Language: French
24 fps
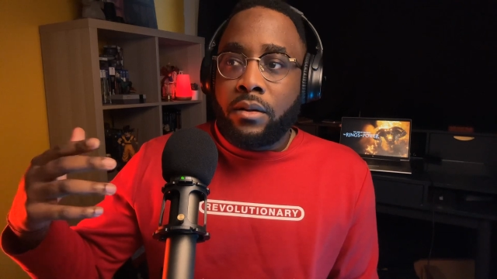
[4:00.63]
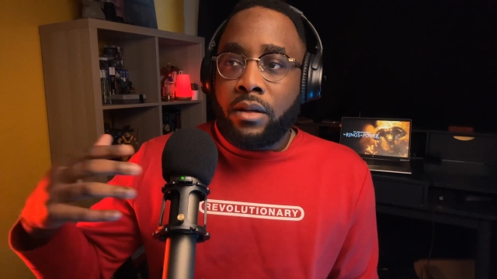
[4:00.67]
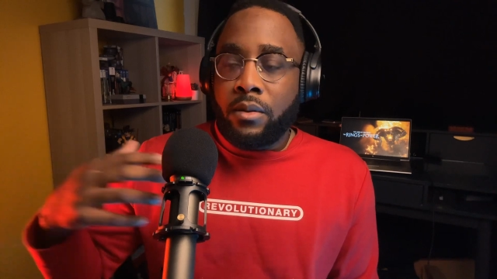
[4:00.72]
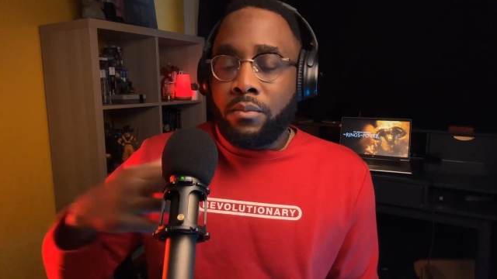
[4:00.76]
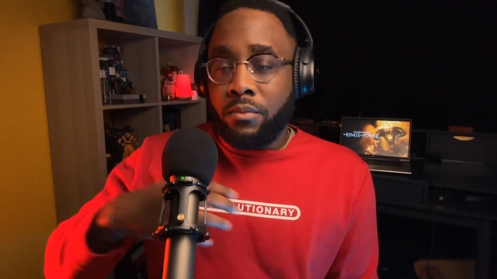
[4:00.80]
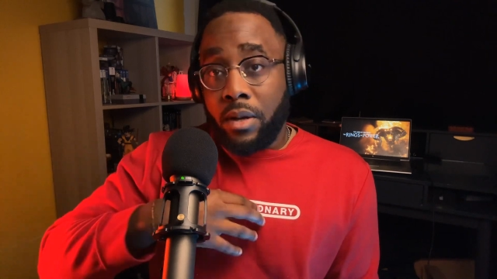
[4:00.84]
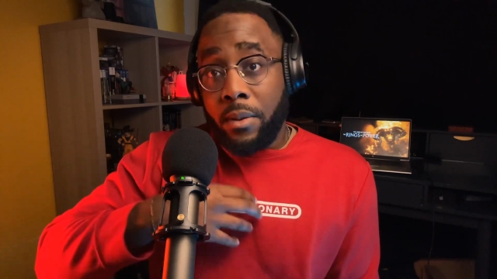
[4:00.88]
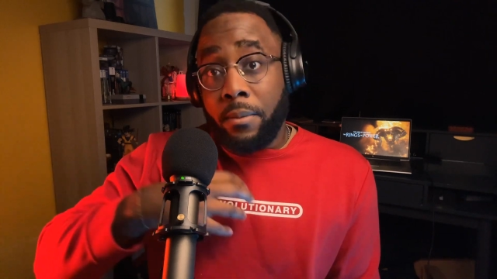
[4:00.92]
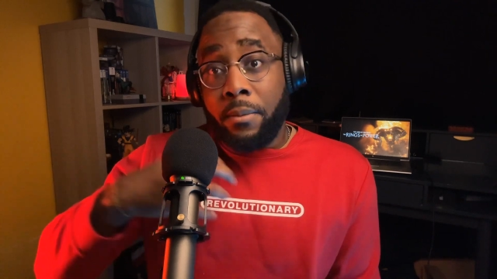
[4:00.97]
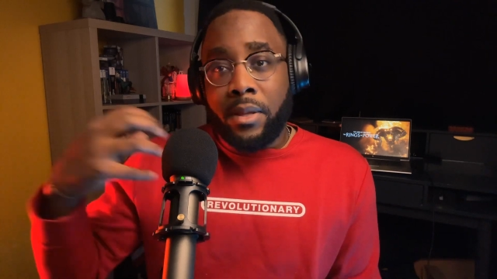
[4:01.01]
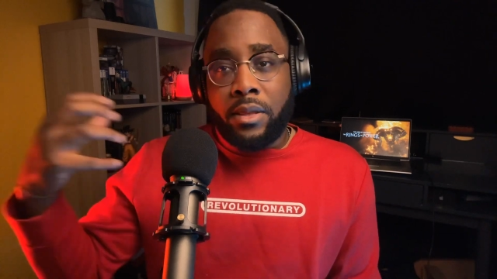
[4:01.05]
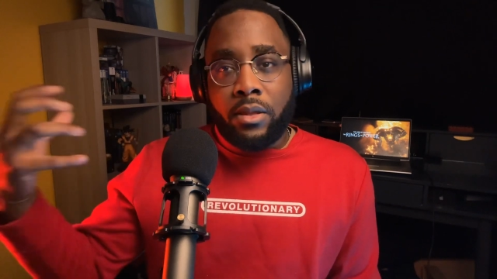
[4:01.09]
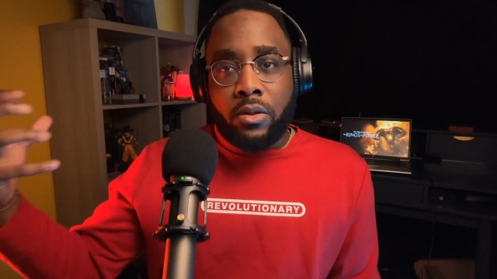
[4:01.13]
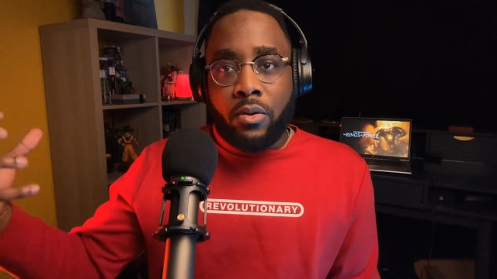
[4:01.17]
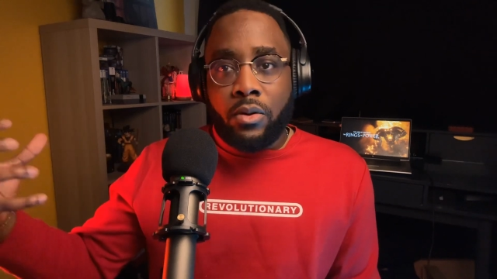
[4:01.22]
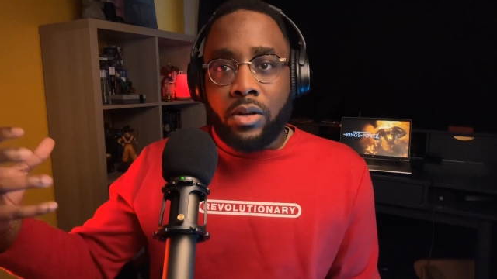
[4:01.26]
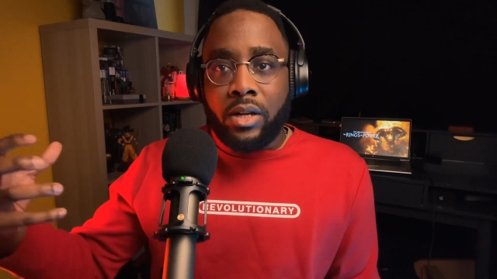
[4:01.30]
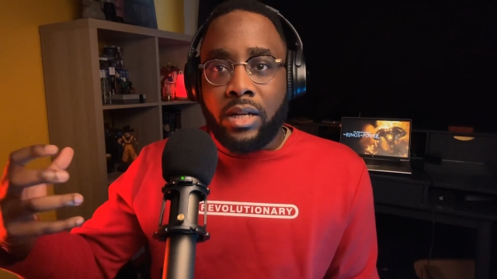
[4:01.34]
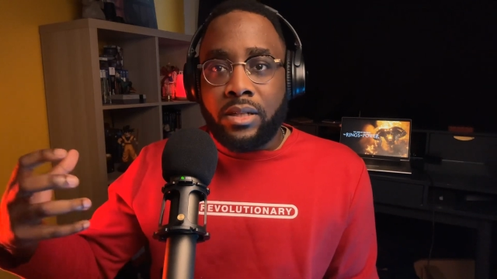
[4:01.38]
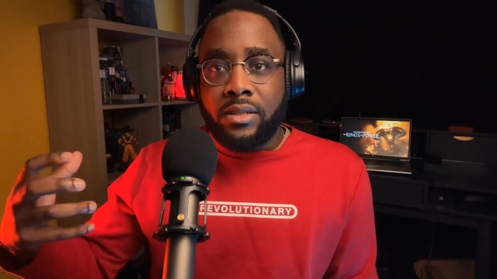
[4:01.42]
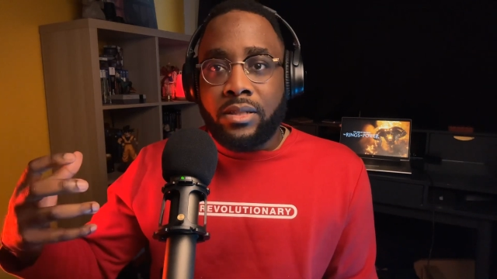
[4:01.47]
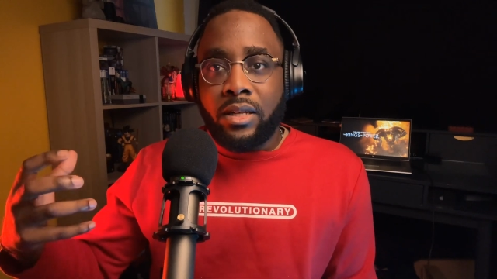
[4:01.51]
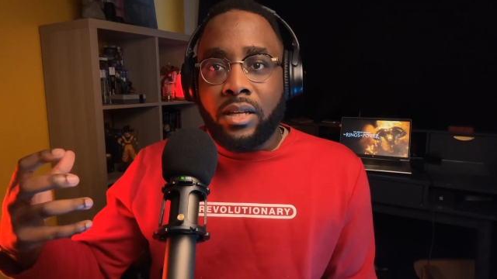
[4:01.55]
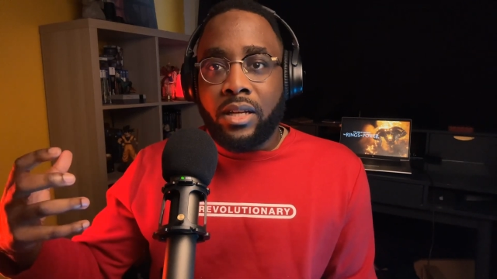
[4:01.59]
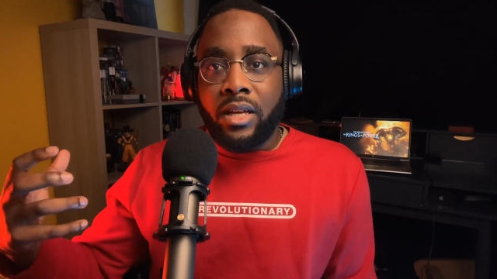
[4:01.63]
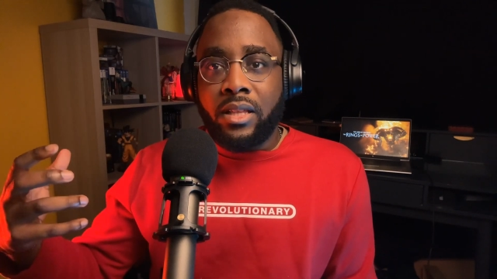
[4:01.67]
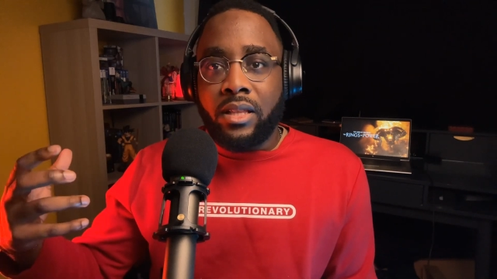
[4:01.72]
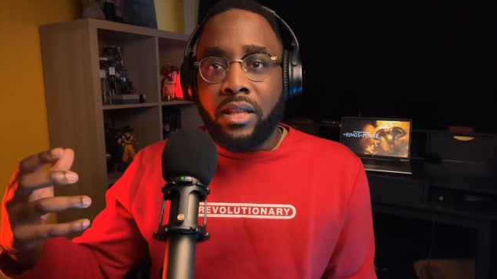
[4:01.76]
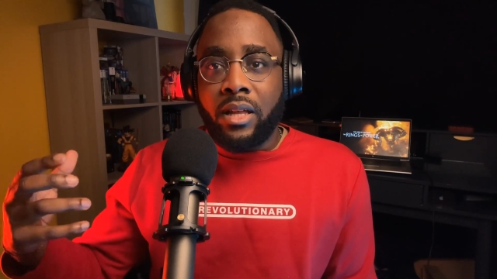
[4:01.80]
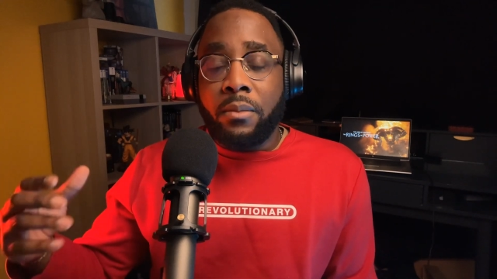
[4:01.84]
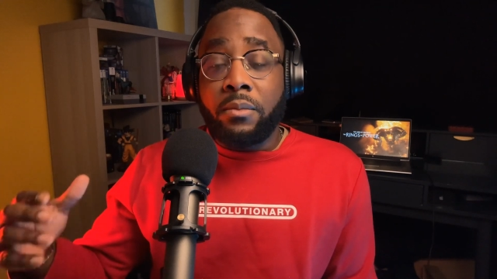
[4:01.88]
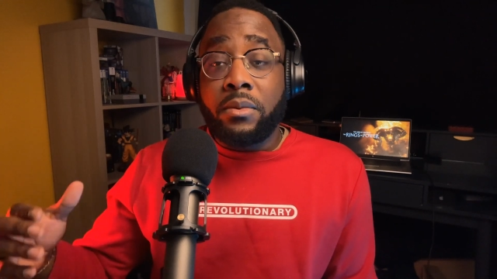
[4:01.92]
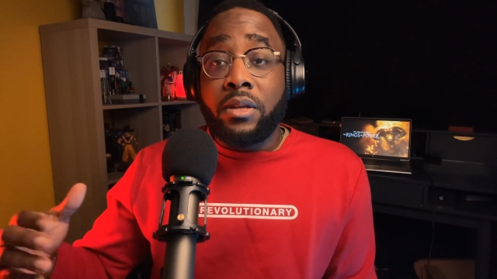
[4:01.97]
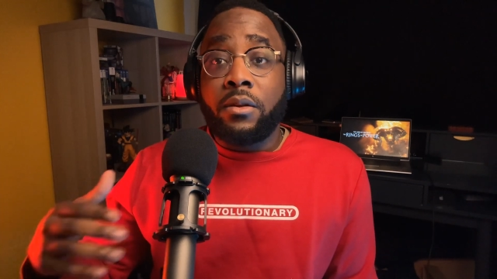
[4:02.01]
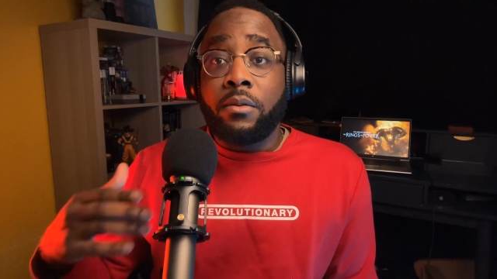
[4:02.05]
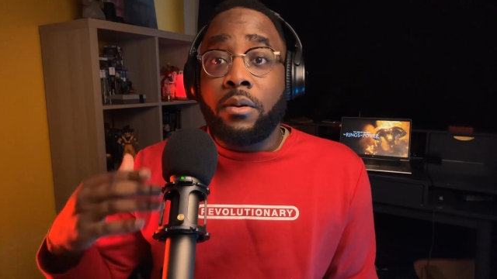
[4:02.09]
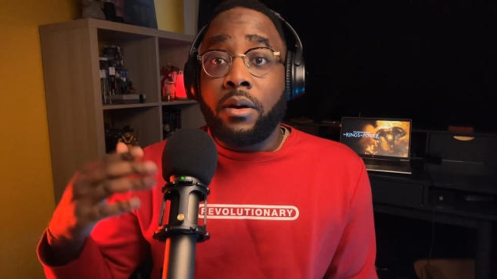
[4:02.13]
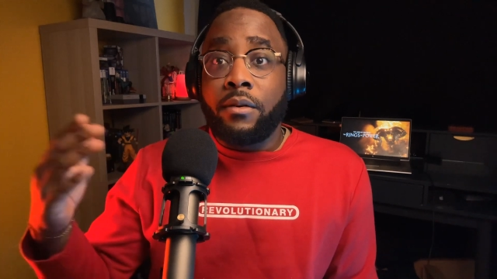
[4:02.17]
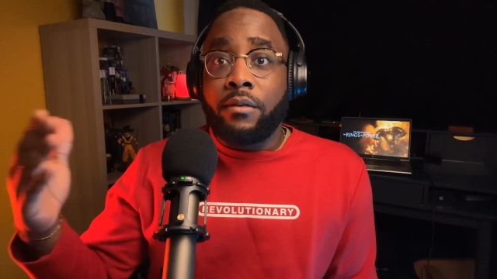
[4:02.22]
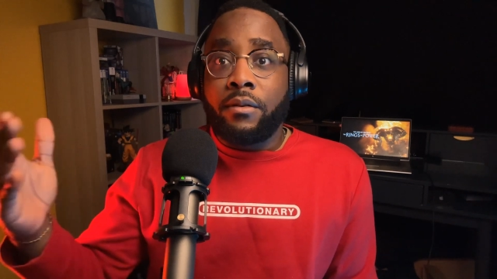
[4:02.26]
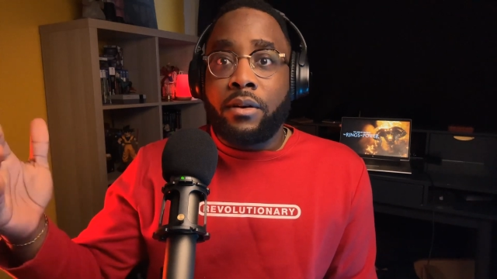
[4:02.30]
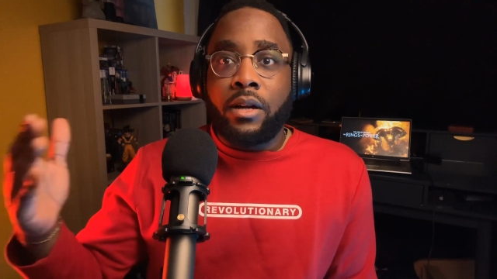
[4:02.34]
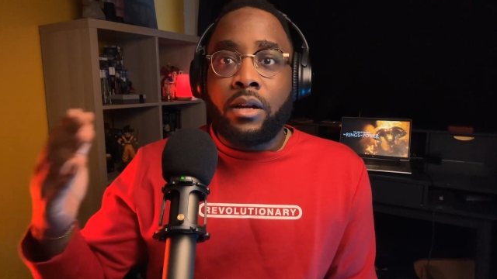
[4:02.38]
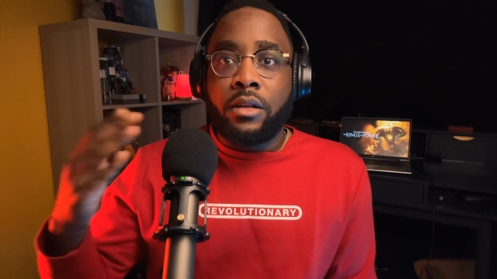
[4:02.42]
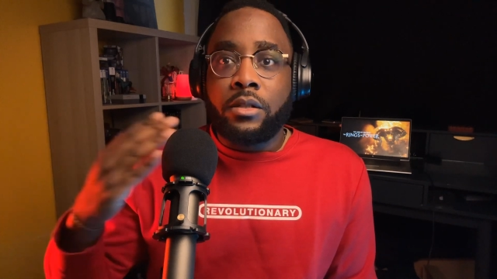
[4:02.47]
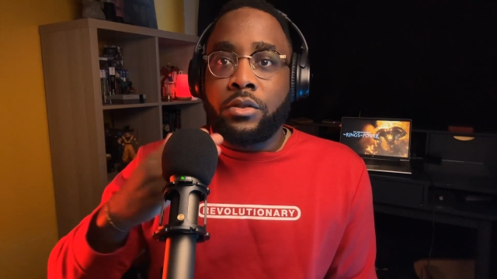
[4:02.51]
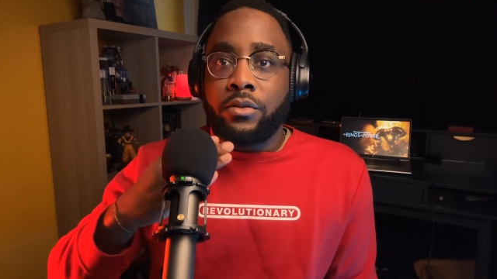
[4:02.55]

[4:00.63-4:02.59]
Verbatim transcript: bah, maintenant que la série est terminée, bah, voilà,